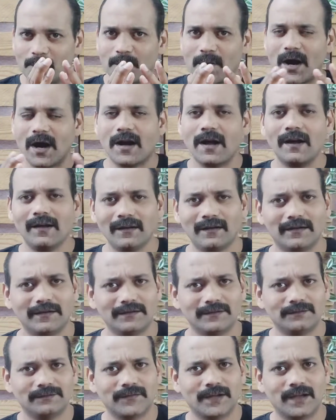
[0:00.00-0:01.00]
బాగా
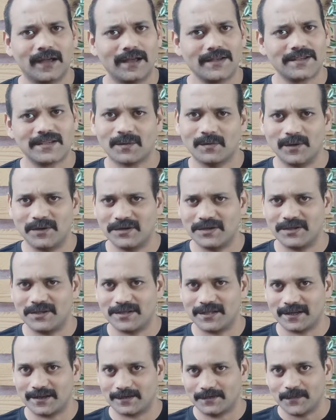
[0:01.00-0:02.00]
ఎస్టాబ్లిష్
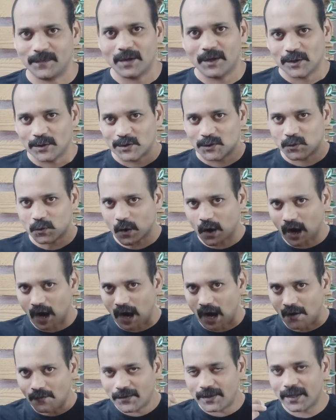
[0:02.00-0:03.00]
చేశారు సో
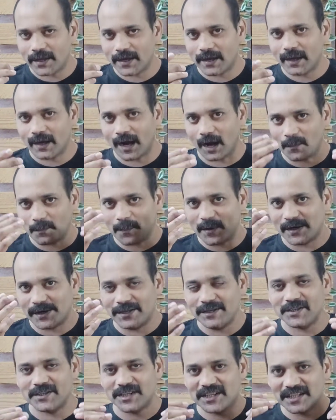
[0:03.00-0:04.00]
ఆ విధంగా అప్పటి
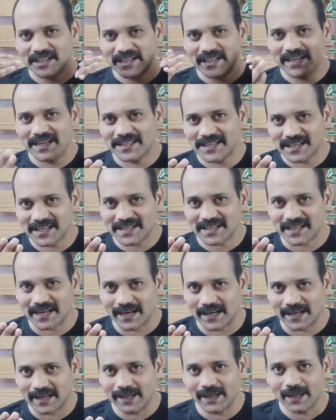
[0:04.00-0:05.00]
నుంచి టీచర్స్
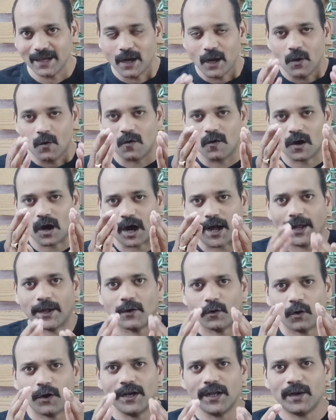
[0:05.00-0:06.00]
అనేది ఒక
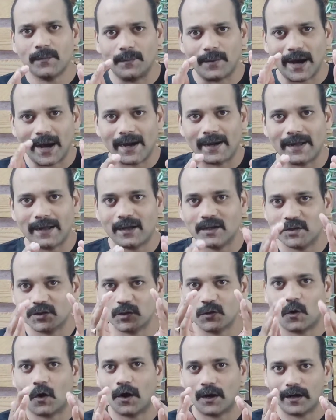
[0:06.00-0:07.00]
ఐకానిక్ బ్రాండ్గా
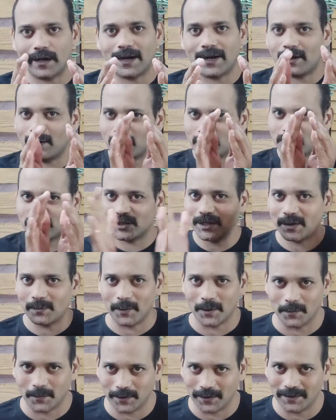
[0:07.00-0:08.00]
స్కాట్లాండ్లో
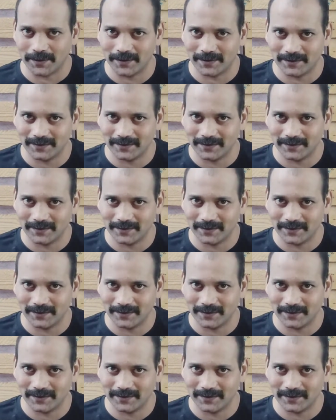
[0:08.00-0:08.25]
స్థిరపడిపోయింది